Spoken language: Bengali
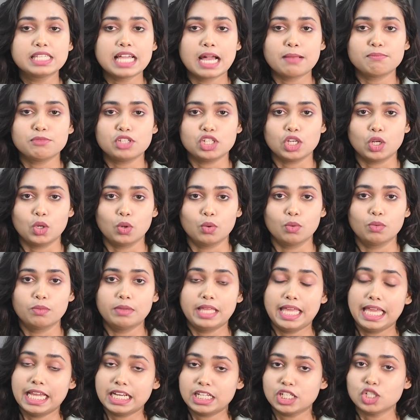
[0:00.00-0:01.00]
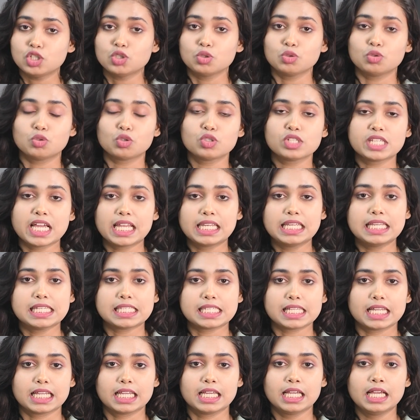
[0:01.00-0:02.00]
যান ছিল একটি সূত্র
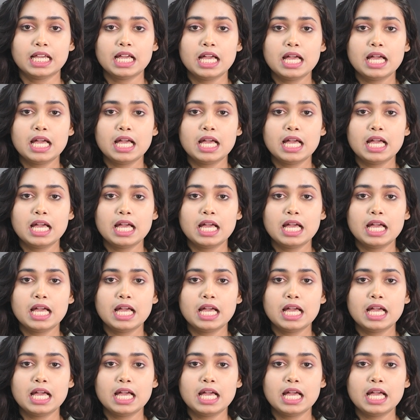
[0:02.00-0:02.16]
জানিয়েছে